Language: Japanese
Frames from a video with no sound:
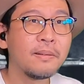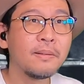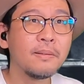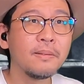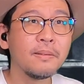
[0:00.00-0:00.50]

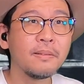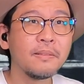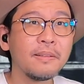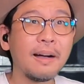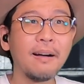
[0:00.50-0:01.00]
ん
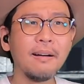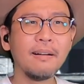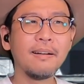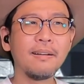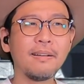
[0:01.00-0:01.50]
あ、
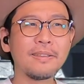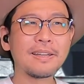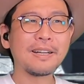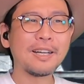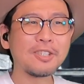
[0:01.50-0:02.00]

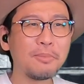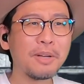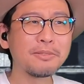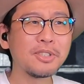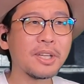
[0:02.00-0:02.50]
なんか始
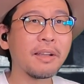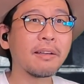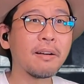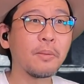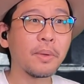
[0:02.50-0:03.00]
まるんじゃな
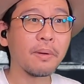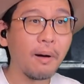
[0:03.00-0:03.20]
いかこれ。